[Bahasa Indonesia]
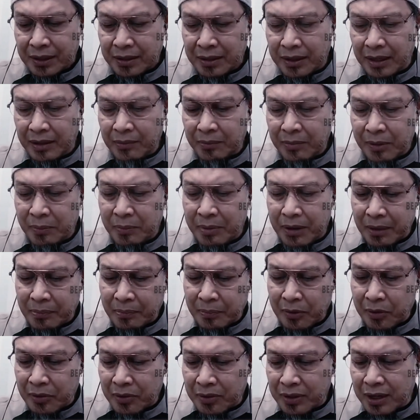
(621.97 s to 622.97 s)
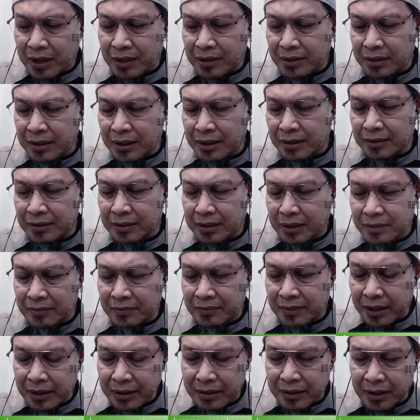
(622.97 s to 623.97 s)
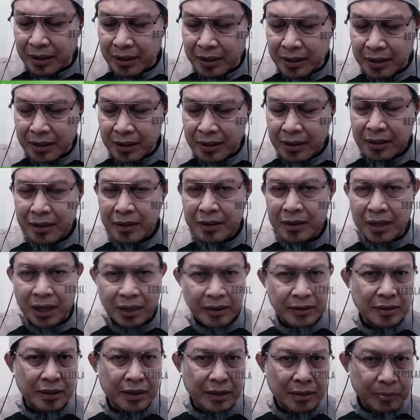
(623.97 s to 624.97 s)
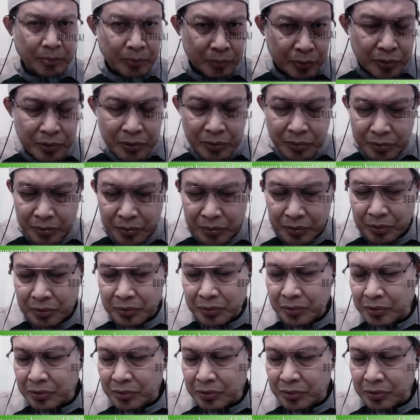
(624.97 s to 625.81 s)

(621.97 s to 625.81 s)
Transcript: dan beberapa orang di antara mereka kalian bunuh,